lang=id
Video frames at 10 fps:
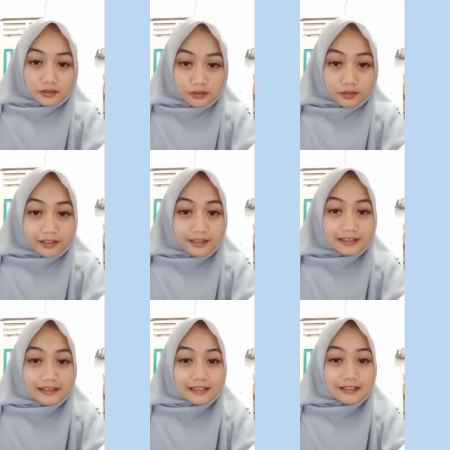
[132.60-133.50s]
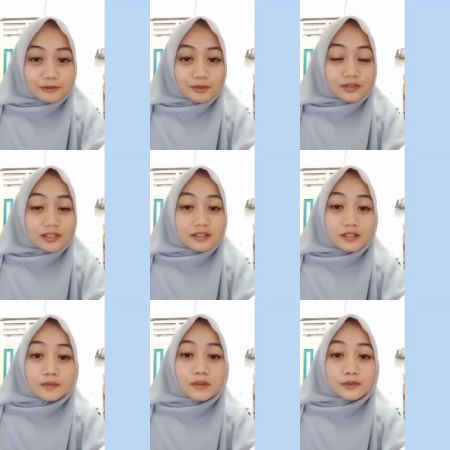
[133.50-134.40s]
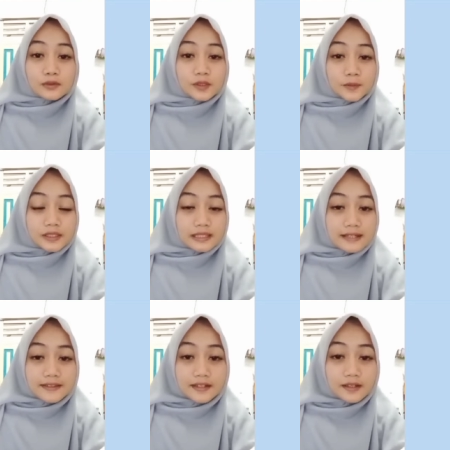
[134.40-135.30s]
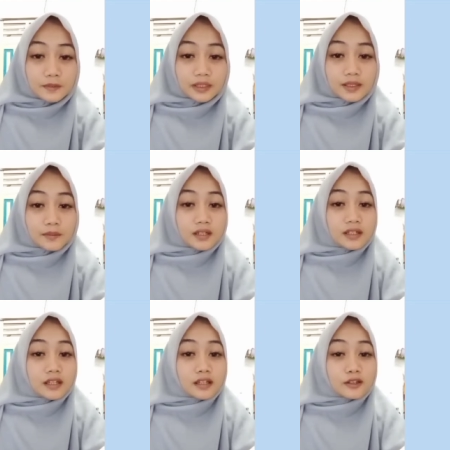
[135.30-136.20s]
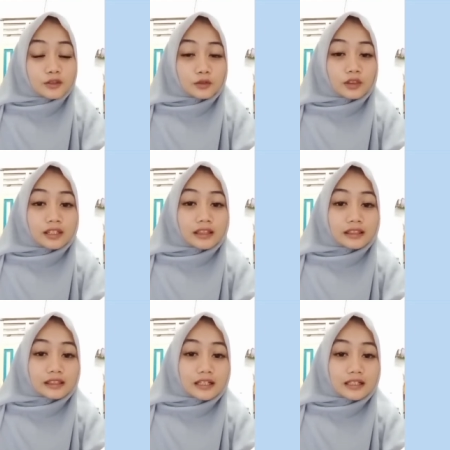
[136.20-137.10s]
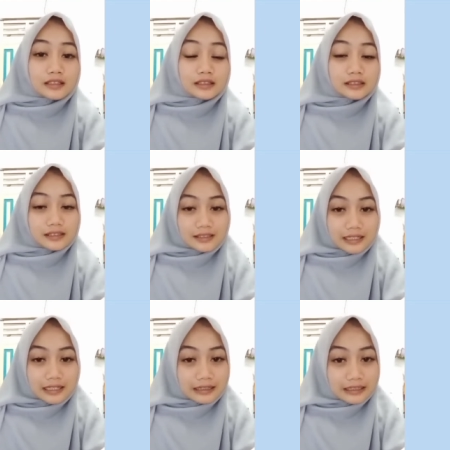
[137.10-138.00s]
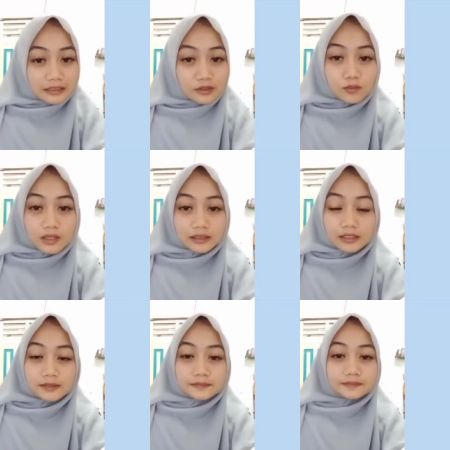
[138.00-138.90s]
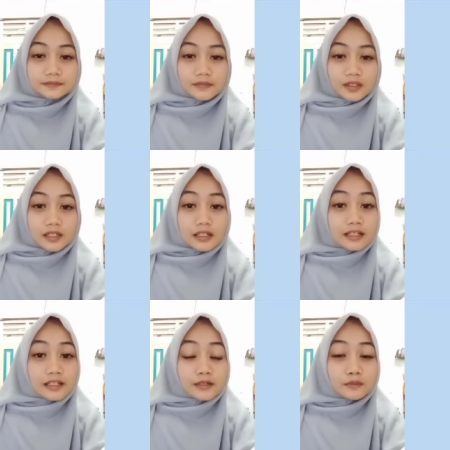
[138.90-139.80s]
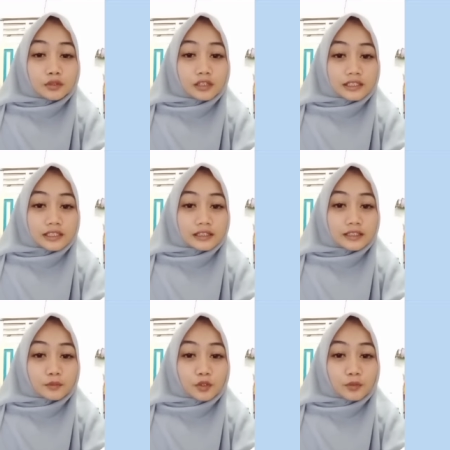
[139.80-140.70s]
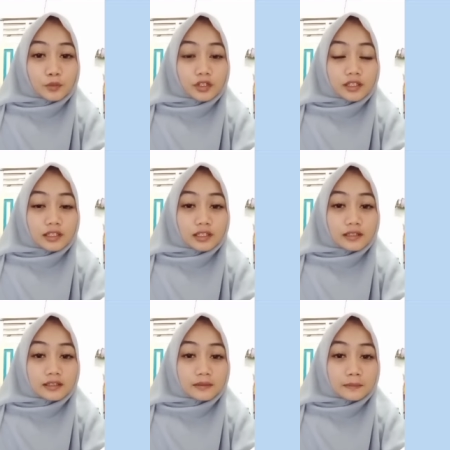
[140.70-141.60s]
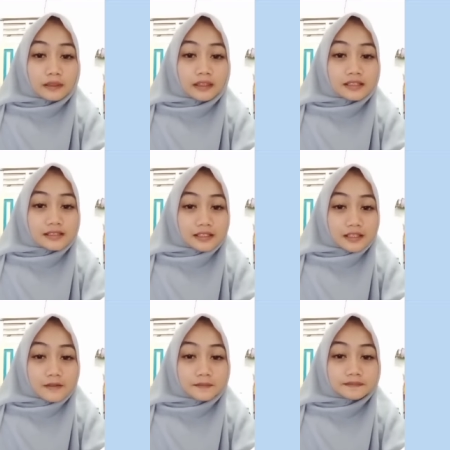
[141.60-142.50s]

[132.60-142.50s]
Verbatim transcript: Oke, kita langsung saja masuk ke penjelasan yang pertama, yaitu tentang sejarah tari Jubata. Kalian boleh catat poin-poin yang penting saja.